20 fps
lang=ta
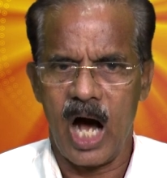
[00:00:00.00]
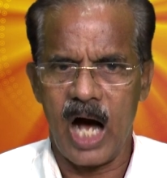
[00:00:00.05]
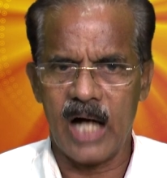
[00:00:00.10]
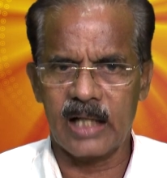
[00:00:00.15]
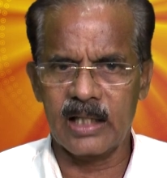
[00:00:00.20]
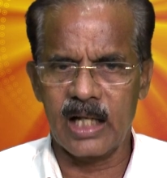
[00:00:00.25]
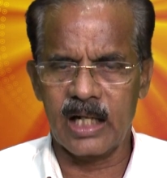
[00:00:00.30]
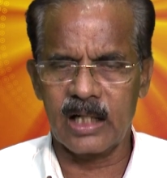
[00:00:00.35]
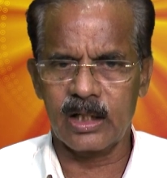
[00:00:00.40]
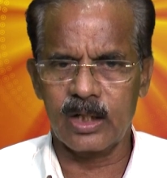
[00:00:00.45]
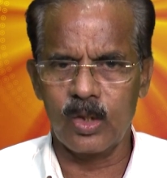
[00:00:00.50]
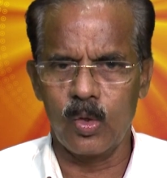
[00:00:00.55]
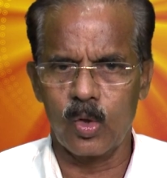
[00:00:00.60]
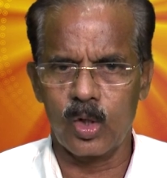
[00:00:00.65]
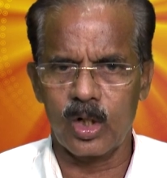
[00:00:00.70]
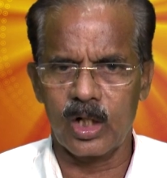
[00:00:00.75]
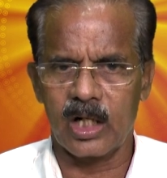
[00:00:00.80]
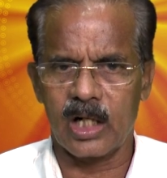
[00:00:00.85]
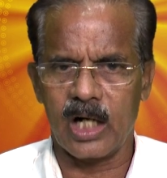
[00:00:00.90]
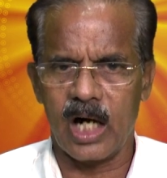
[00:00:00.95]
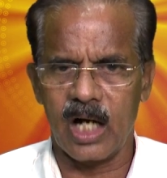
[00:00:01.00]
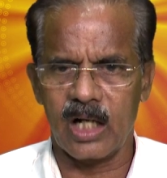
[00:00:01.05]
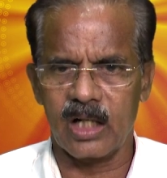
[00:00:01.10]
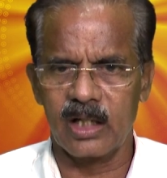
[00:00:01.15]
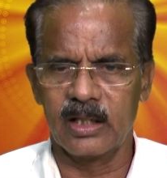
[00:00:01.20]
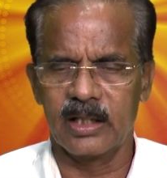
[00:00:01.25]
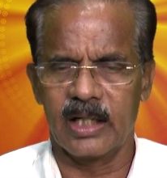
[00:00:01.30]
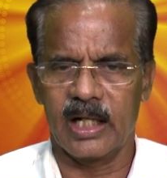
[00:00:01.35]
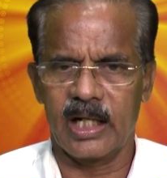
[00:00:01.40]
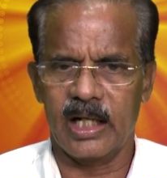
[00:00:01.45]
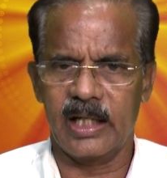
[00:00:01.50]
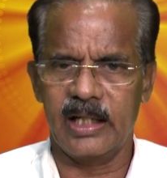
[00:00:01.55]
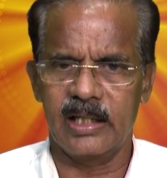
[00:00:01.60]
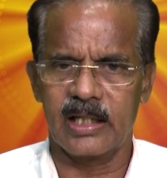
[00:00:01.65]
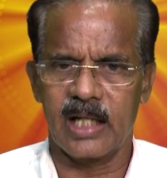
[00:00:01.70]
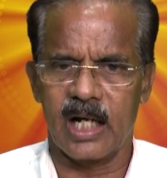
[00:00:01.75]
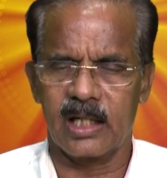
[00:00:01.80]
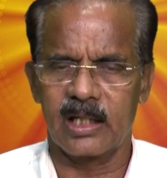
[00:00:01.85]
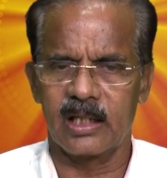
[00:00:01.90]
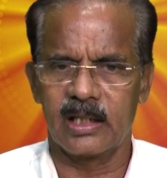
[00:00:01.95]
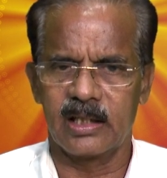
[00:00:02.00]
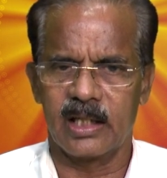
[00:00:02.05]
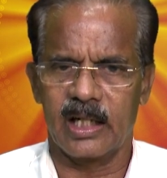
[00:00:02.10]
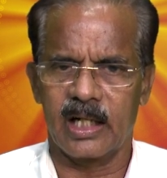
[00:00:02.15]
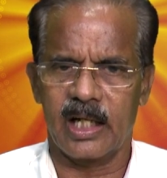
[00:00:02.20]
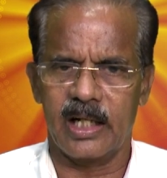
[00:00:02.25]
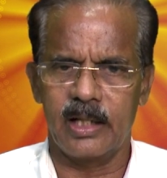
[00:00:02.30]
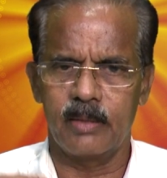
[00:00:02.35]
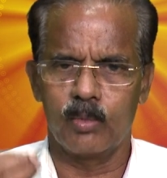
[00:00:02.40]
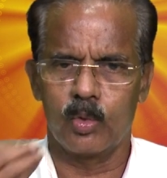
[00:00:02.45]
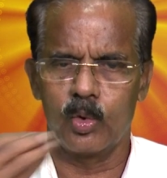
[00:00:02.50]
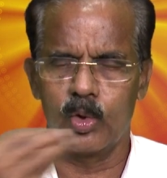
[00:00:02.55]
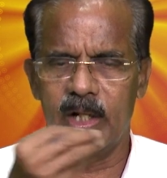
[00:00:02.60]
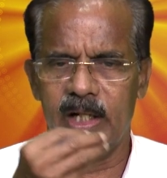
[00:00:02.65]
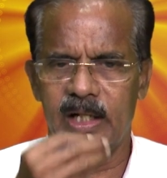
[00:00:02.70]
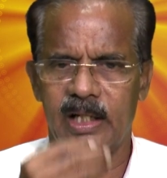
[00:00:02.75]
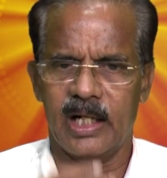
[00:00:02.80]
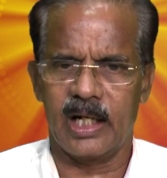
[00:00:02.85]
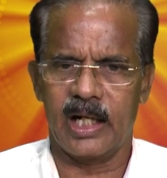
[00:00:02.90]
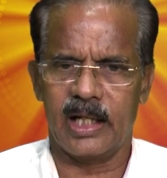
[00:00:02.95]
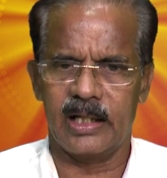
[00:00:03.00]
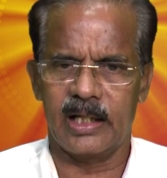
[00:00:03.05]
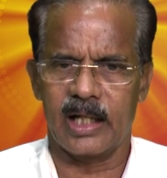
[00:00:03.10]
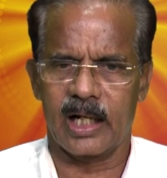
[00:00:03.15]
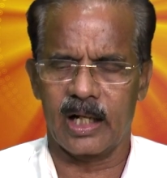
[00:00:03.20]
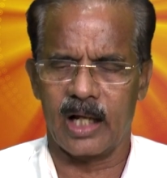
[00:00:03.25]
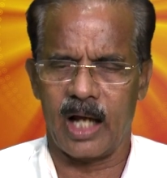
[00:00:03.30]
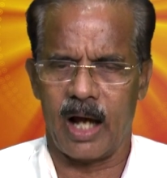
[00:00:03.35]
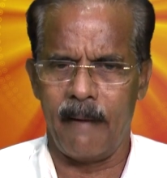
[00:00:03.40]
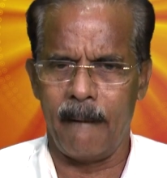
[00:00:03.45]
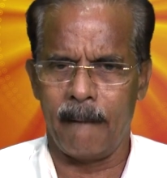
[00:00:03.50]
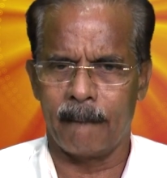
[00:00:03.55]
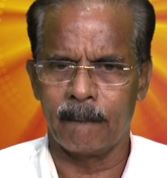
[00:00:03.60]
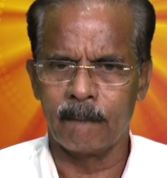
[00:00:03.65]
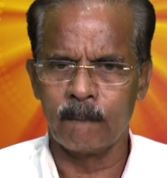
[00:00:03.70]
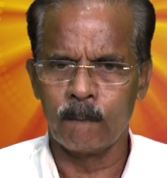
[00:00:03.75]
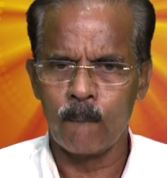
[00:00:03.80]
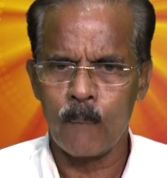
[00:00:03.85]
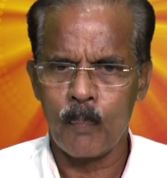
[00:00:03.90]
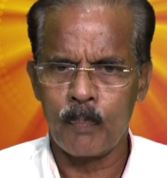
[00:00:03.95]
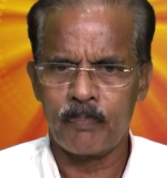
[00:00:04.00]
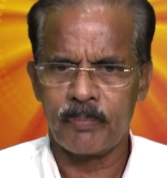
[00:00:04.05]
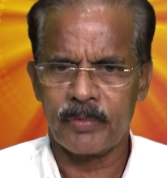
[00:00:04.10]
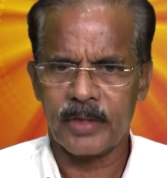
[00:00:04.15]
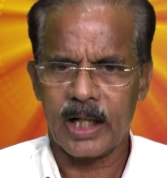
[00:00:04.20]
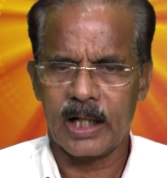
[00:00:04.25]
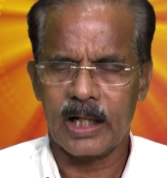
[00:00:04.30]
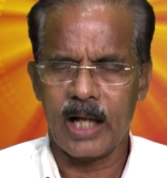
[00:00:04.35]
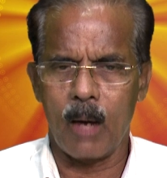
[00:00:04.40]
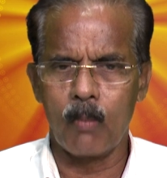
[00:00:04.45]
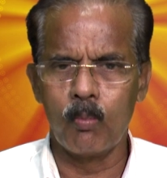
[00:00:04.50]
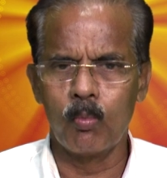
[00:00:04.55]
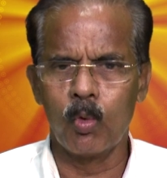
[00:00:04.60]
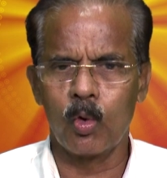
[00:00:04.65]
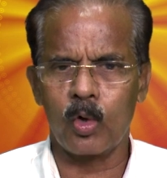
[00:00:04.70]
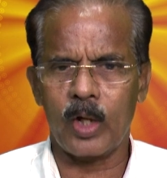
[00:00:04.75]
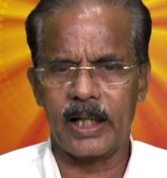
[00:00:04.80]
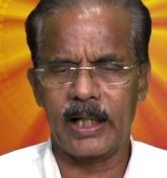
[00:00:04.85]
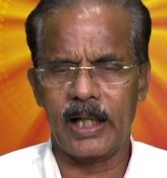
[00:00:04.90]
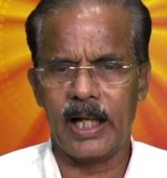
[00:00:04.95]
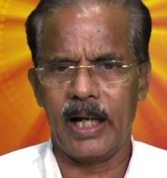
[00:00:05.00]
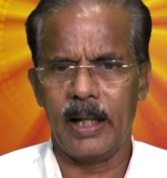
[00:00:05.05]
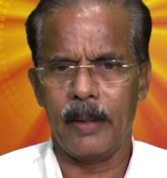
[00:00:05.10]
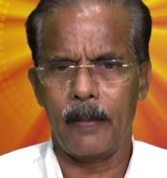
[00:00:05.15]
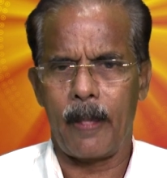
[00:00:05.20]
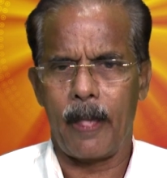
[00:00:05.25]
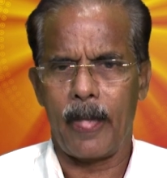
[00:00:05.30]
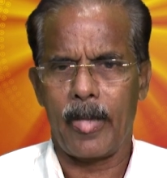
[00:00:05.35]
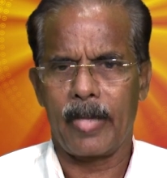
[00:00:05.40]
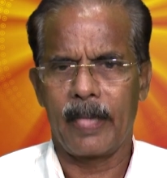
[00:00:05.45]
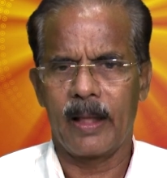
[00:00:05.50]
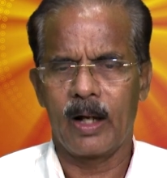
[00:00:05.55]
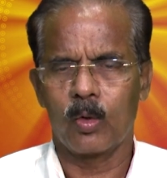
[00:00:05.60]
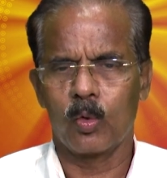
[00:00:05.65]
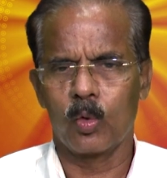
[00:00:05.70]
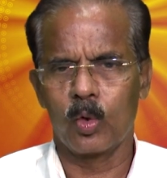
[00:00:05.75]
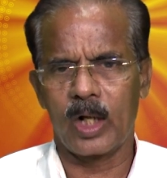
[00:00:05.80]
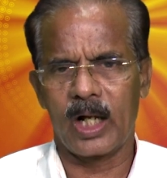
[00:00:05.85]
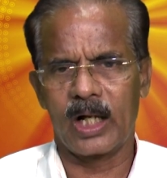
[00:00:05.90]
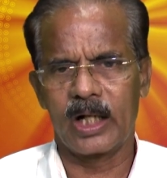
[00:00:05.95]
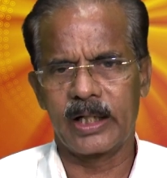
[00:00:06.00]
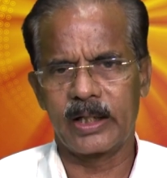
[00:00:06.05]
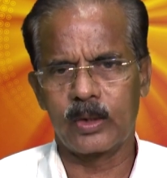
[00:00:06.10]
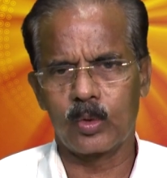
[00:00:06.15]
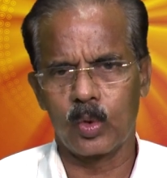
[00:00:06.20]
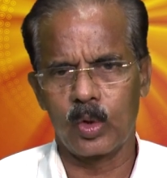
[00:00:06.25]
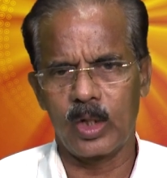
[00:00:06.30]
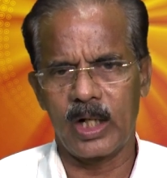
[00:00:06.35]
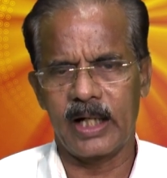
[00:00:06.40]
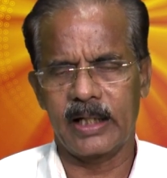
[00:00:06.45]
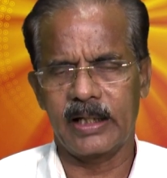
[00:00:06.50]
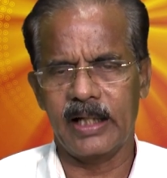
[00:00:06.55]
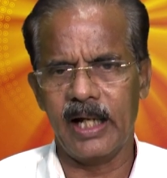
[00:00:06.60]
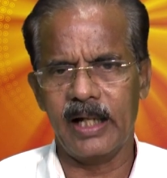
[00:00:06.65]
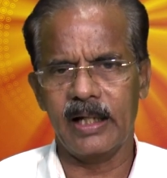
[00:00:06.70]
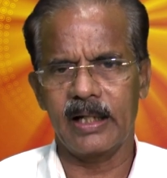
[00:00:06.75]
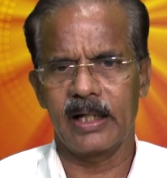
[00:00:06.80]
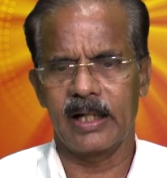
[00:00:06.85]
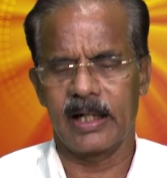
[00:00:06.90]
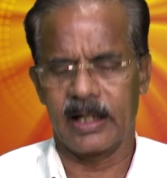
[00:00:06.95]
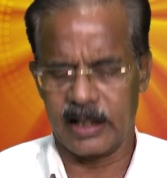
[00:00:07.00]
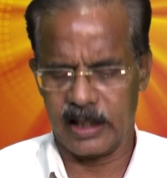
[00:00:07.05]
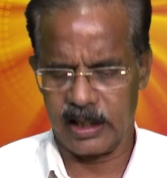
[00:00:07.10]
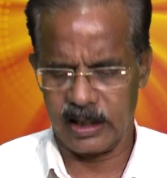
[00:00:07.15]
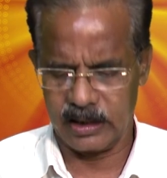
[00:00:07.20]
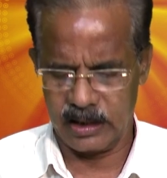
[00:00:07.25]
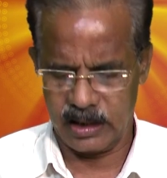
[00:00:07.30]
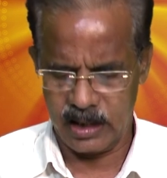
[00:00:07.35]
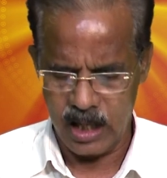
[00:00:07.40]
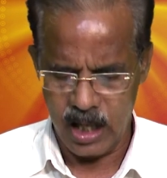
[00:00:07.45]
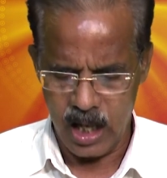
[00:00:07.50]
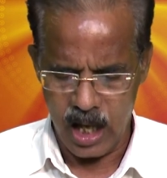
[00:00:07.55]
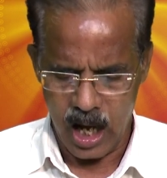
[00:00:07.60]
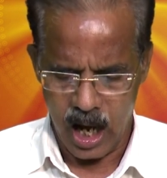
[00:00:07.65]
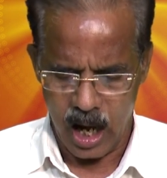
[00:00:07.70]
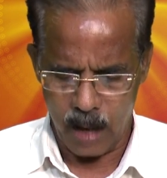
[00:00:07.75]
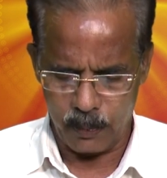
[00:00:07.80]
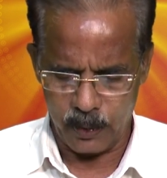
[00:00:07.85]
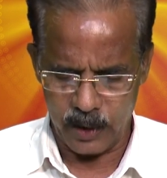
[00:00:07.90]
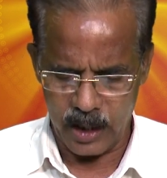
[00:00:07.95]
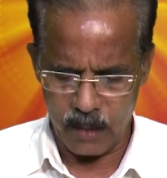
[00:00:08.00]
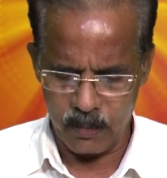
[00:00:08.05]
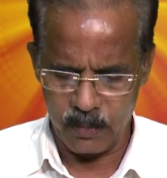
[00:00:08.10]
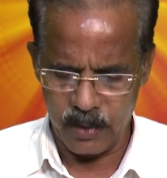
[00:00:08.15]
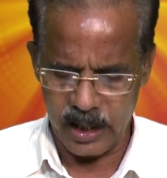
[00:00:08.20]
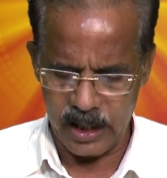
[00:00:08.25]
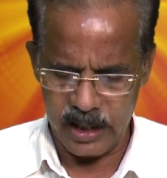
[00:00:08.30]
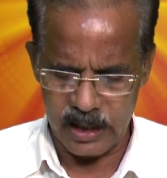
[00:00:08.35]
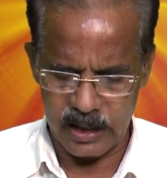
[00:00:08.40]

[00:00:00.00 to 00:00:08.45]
அதற்கு ஒரு கருநிலை நடுநிலை முடிநிலை எல்லாம் நம்முடைய உடலுக்குள்ளேயே இருக்கிறது அப்போ நம்ம